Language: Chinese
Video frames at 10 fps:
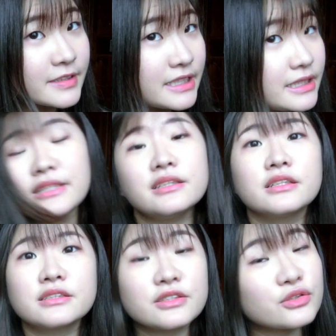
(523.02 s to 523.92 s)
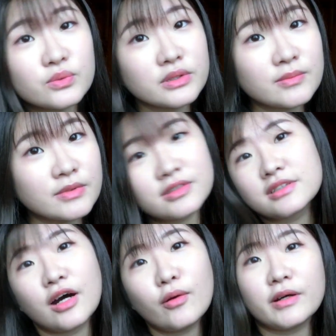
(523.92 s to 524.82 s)
咦，这就是为什么
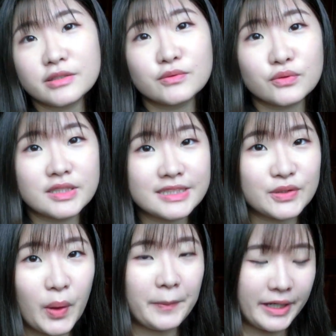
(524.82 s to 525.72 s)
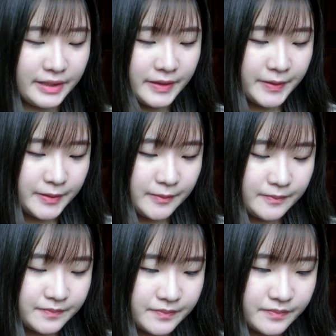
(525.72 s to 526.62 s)
淘宝那么多人喜欢买。
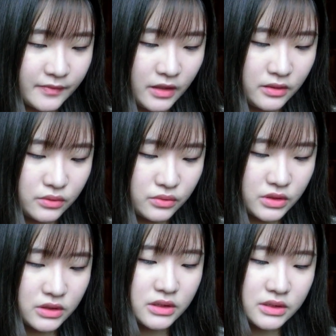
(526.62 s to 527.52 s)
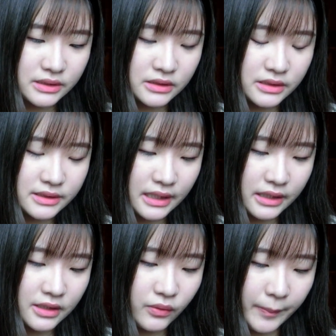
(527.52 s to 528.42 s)
然后这这这
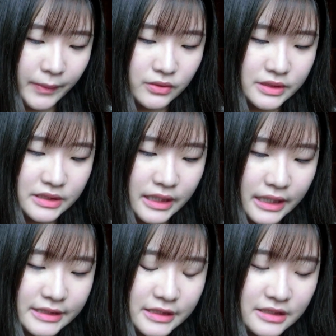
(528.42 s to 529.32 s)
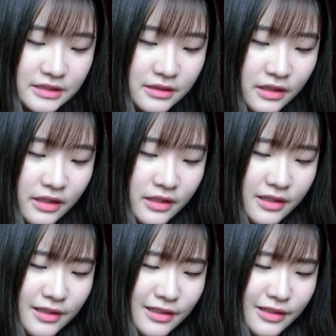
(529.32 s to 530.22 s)
三款帽子应该是
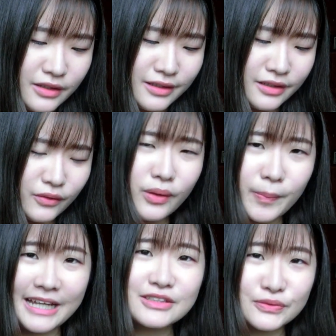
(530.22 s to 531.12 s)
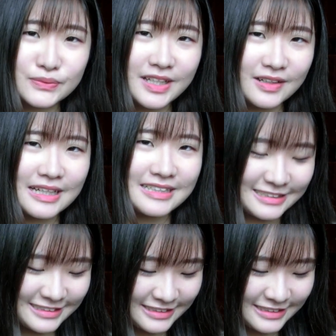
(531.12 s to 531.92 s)
会排除掉啦，